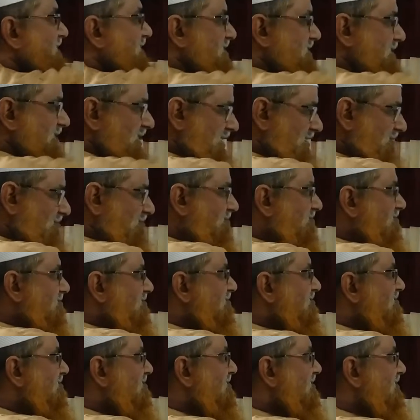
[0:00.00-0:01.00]
পেয়েছিলাম
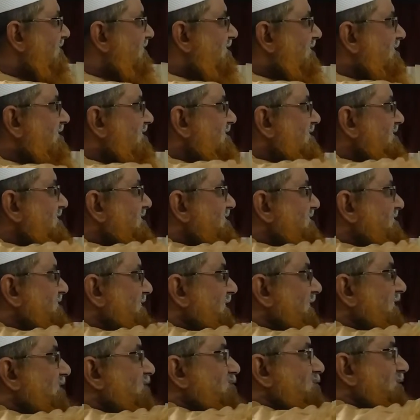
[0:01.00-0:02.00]

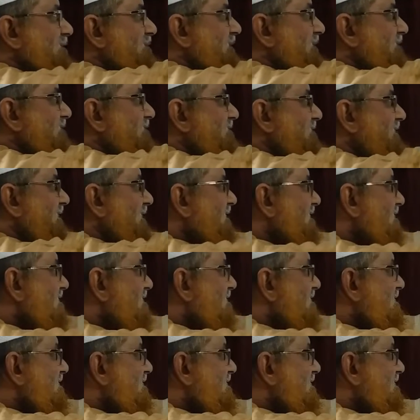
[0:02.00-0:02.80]
চেইন সমানতা